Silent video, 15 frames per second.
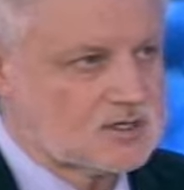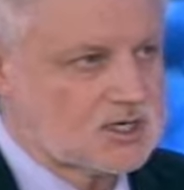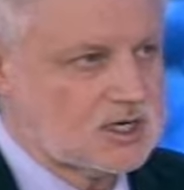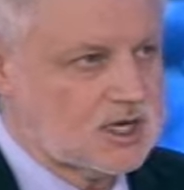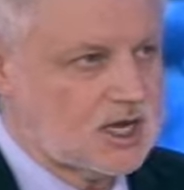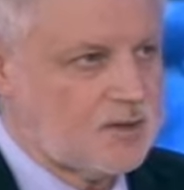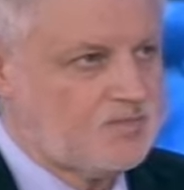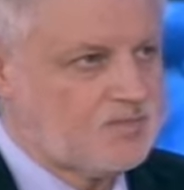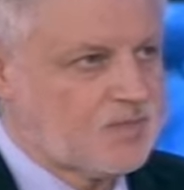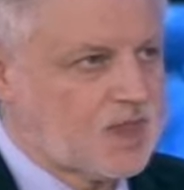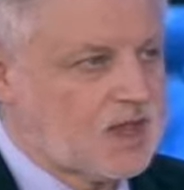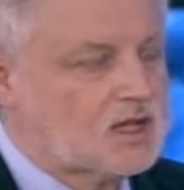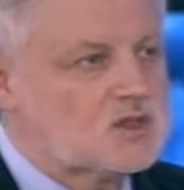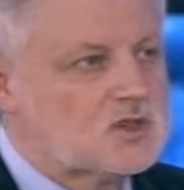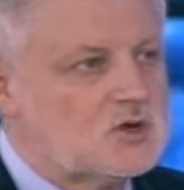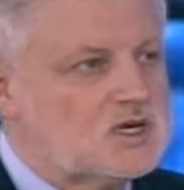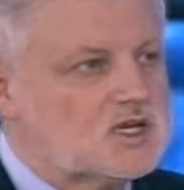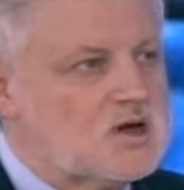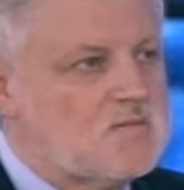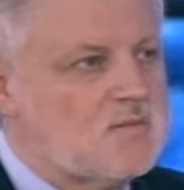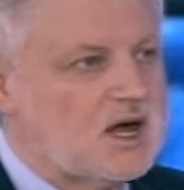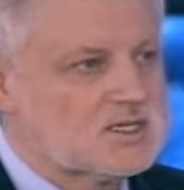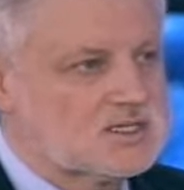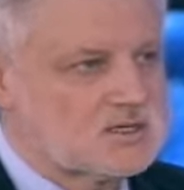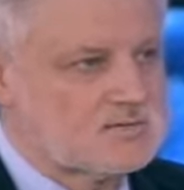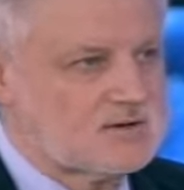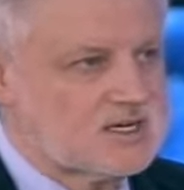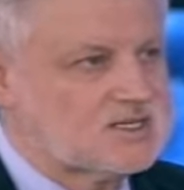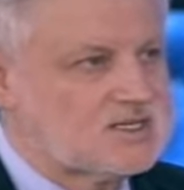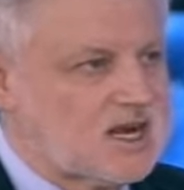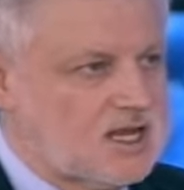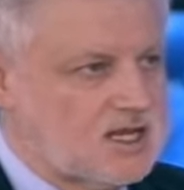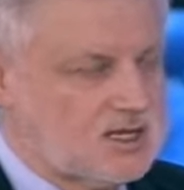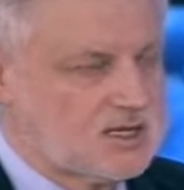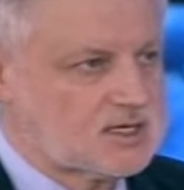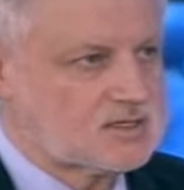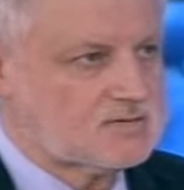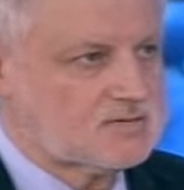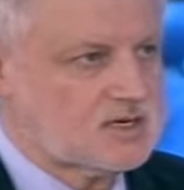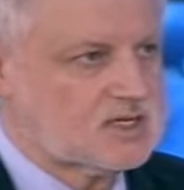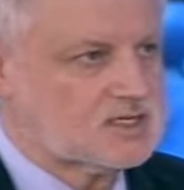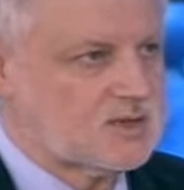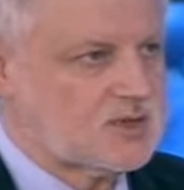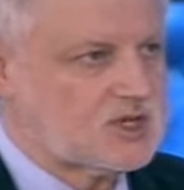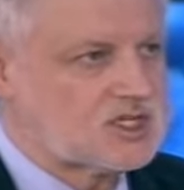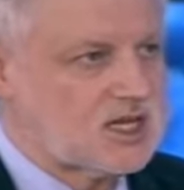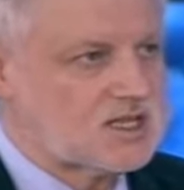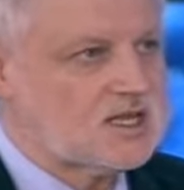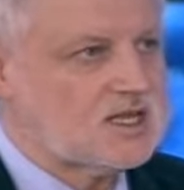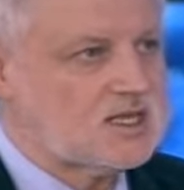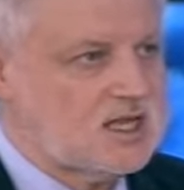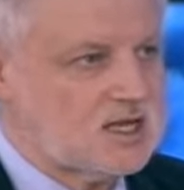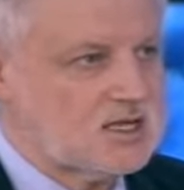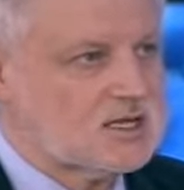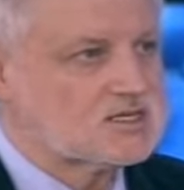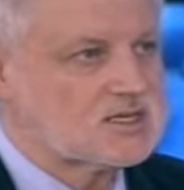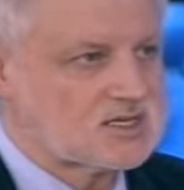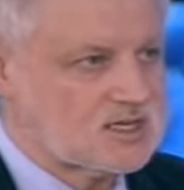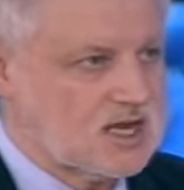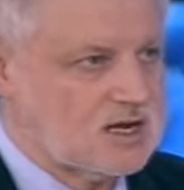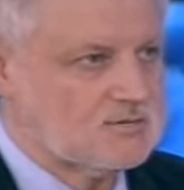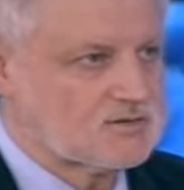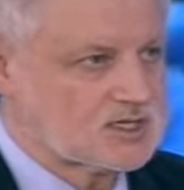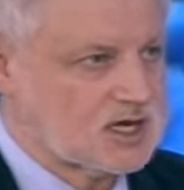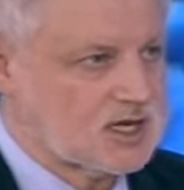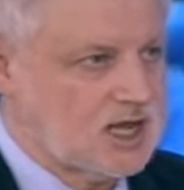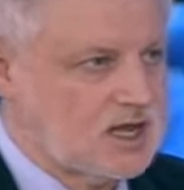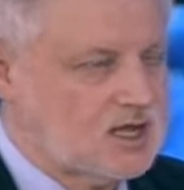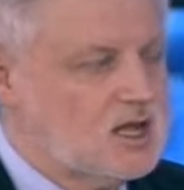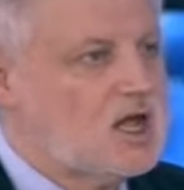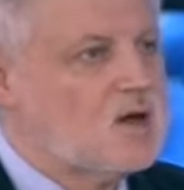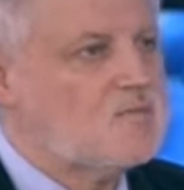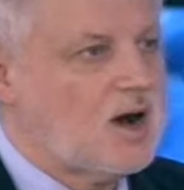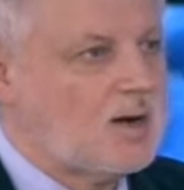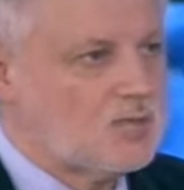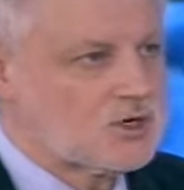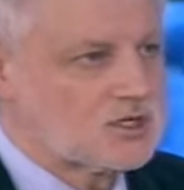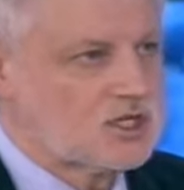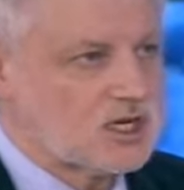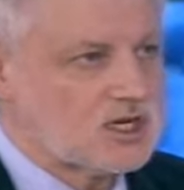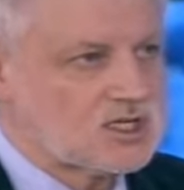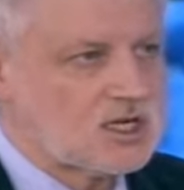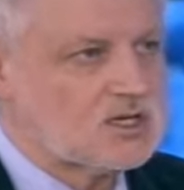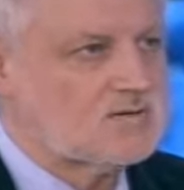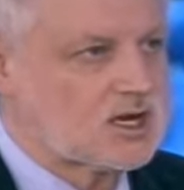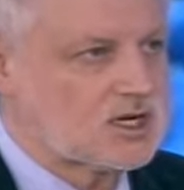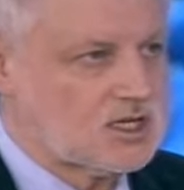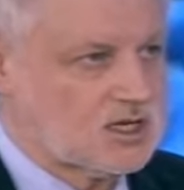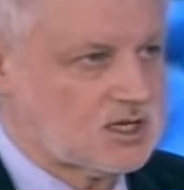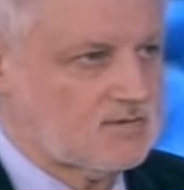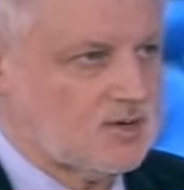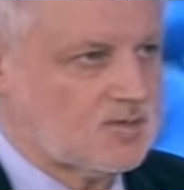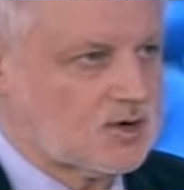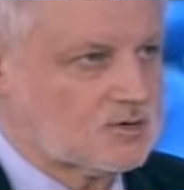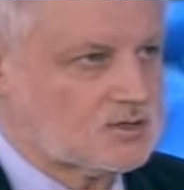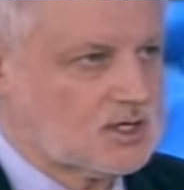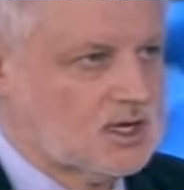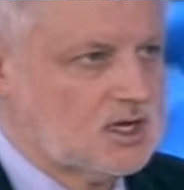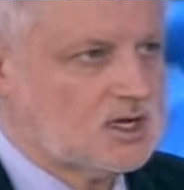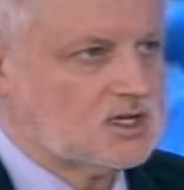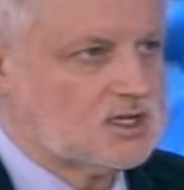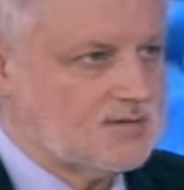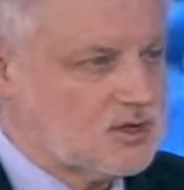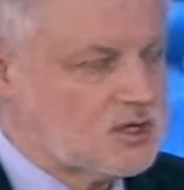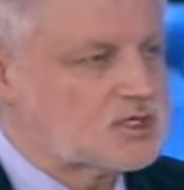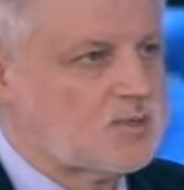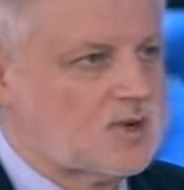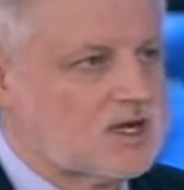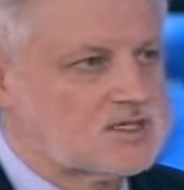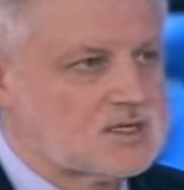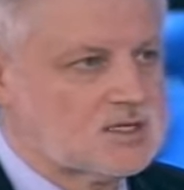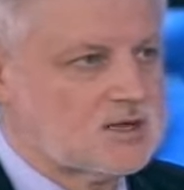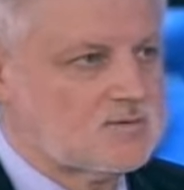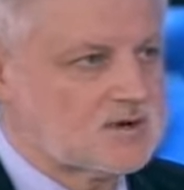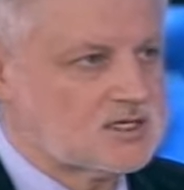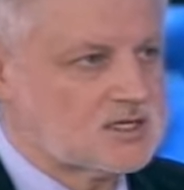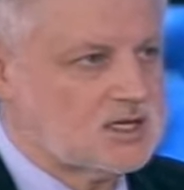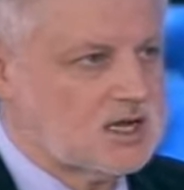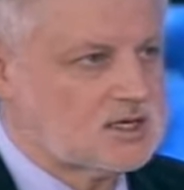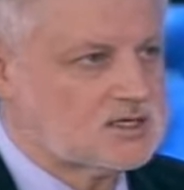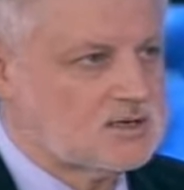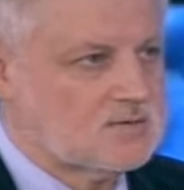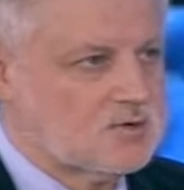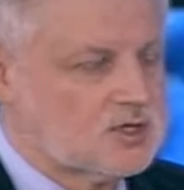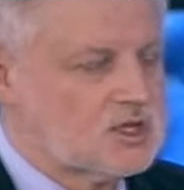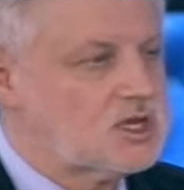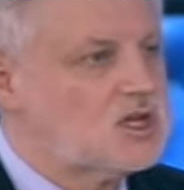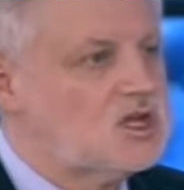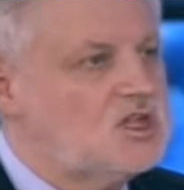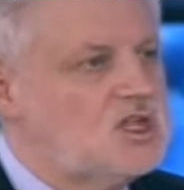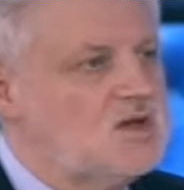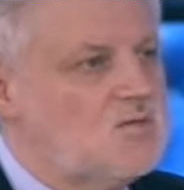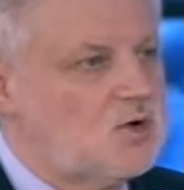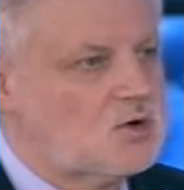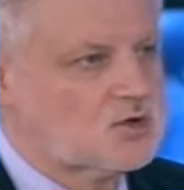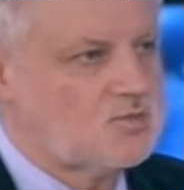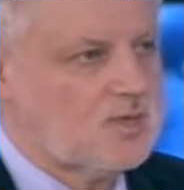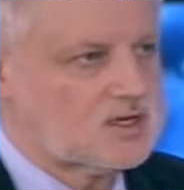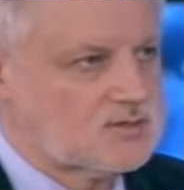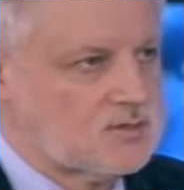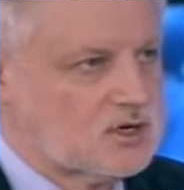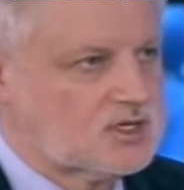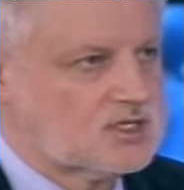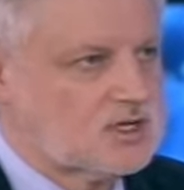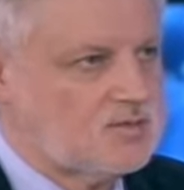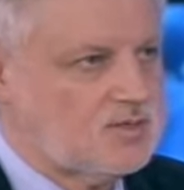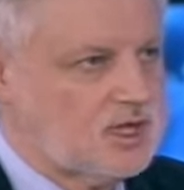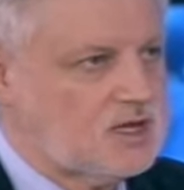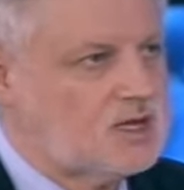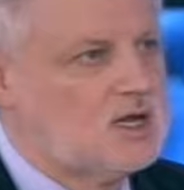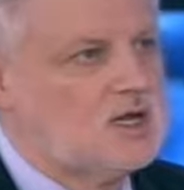жилья. Только массовое строительство за бюджетные деньги социального жилья поможет решить квартирный вопрос. 90% россиян сегодня не могут позволить себе